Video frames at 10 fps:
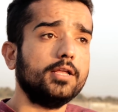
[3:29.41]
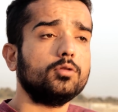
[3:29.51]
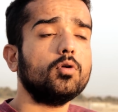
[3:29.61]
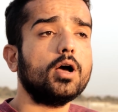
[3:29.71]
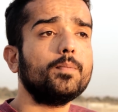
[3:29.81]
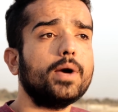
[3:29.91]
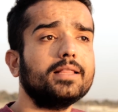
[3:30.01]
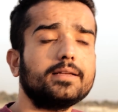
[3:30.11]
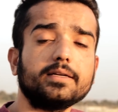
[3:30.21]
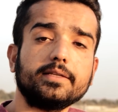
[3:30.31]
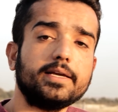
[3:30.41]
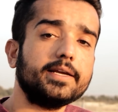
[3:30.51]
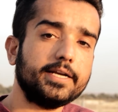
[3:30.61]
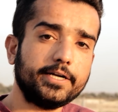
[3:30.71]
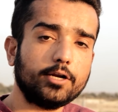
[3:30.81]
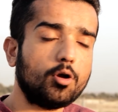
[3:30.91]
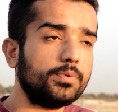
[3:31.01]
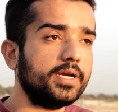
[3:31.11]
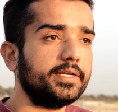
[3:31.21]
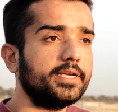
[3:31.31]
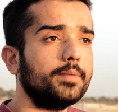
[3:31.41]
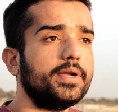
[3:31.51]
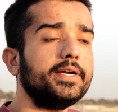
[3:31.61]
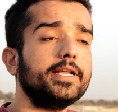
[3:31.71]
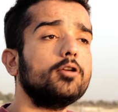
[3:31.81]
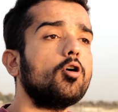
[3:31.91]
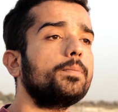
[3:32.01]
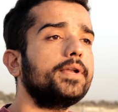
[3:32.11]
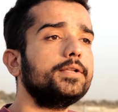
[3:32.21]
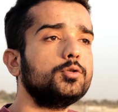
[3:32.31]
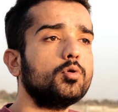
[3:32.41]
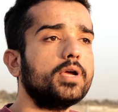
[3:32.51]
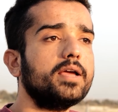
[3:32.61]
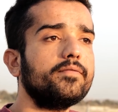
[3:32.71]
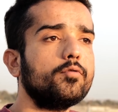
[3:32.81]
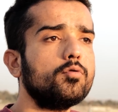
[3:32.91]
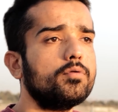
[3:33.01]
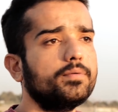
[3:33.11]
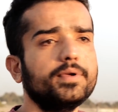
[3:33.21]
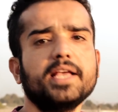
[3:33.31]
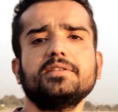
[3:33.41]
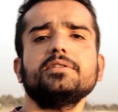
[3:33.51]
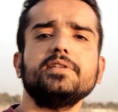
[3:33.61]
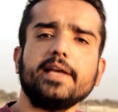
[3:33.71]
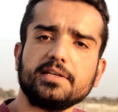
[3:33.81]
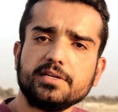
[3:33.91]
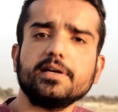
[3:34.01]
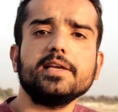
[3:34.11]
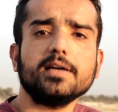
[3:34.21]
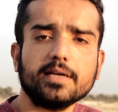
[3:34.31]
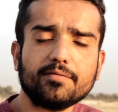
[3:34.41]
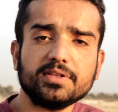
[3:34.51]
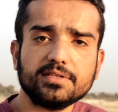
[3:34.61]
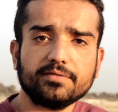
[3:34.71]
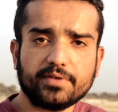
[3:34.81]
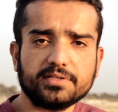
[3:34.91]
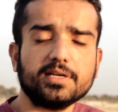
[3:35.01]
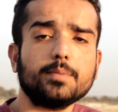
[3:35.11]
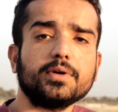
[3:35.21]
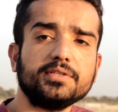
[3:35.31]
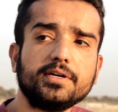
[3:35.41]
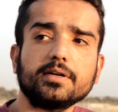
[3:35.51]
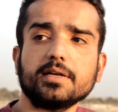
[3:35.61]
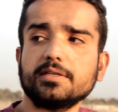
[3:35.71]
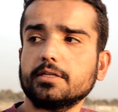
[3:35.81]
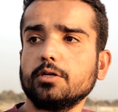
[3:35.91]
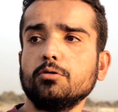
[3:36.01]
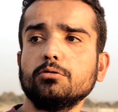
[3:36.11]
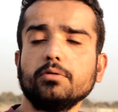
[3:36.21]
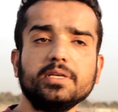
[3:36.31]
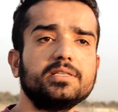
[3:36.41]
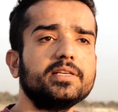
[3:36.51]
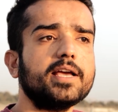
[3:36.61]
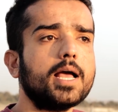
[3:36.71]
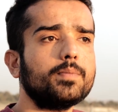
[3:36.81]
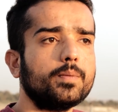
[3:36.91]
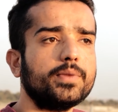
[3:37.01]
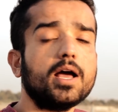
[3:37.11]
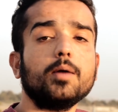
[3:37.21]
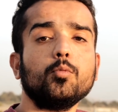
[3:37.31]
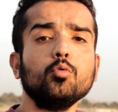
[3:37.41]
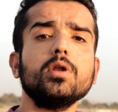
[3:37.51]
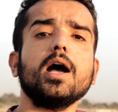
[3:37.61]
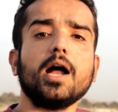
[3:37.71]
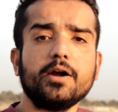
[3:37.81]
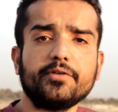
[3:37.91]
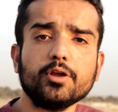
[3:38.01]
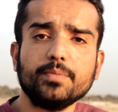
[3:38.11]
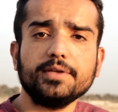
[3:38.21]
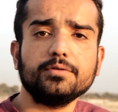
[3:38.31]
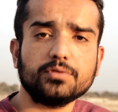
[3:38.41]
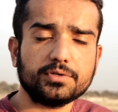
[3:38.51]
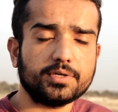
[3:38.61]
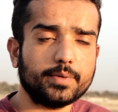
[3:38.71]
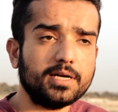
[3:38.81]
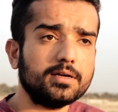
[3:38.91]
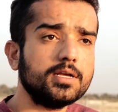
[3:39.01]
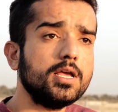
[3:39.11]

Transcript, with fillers: तो अब बात करते हैं कि इंटेल ऑप्टेन की अब इंटेल ऑप्टेन जो है वो एस एच डी कैशिंग का ही अगला वर्जन आप कंसिडर कर सकते हो तो इससे आप अपना पूरा हार्ड ड्राइव बेस्ड जो सिस्टम है ना